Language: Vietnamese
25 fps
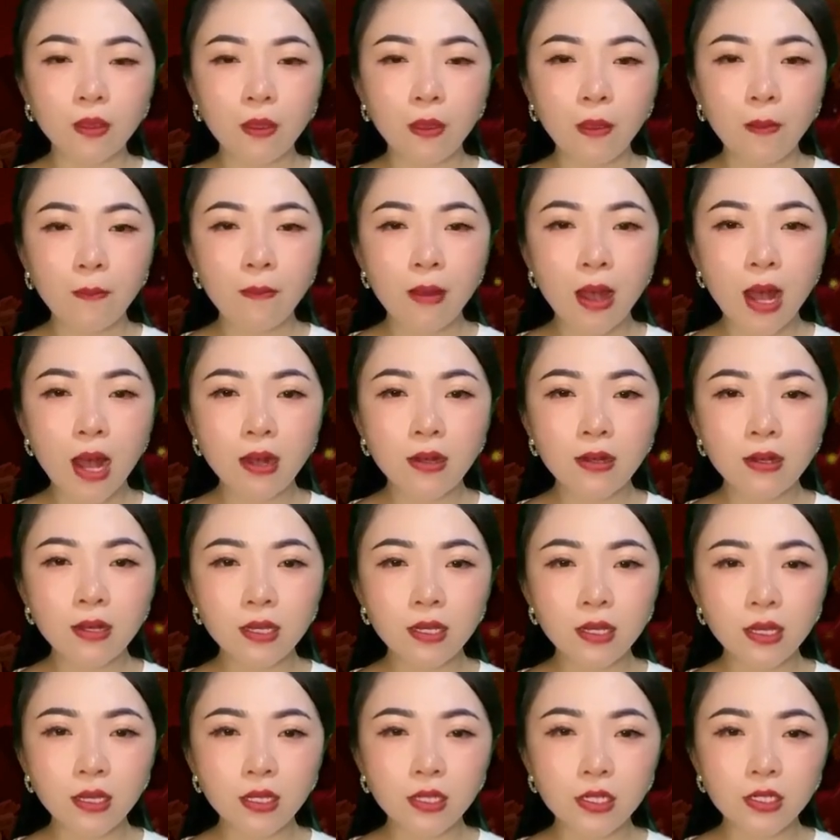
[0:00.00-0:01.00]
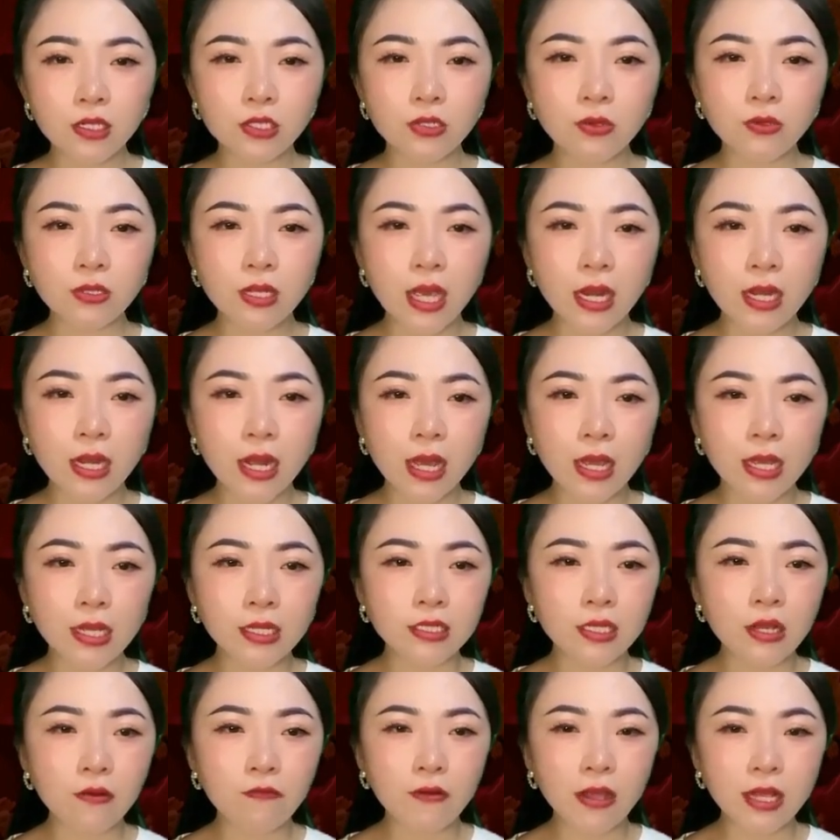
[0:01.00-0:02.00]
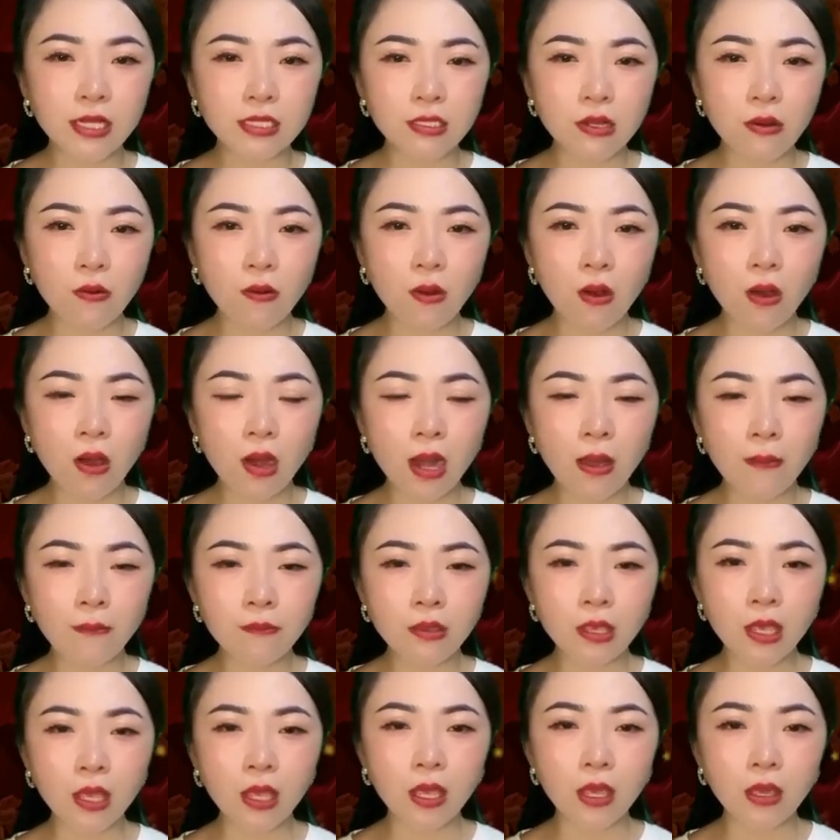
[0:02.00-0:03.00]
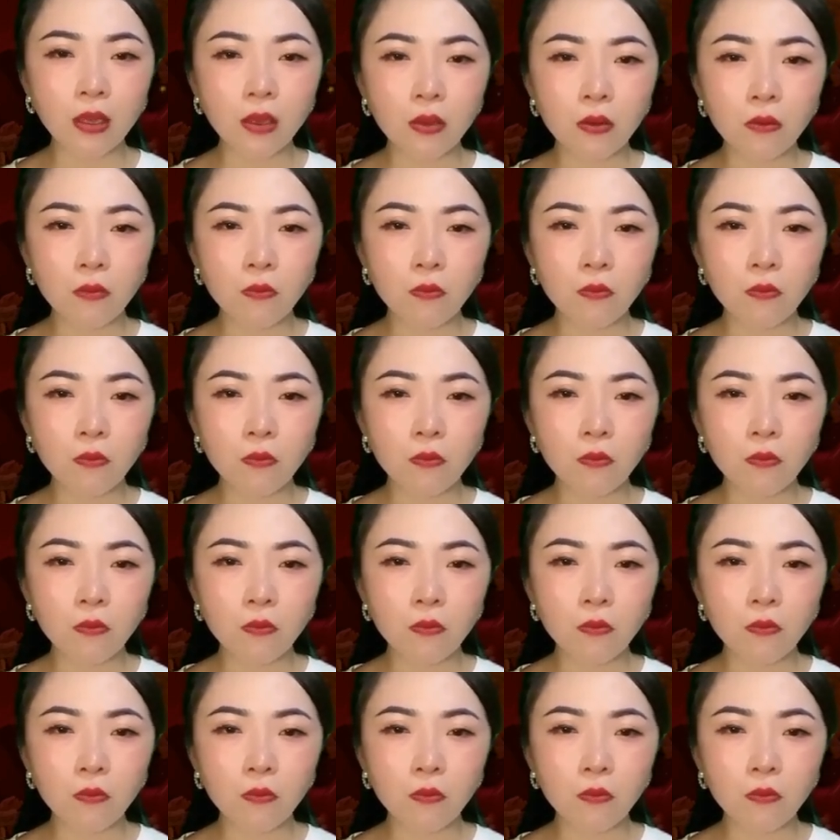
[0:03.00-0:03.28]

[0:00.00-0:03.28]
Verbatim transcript: Bà ơi, chủ nhà này chắc phải giàu có lắm nhỉ,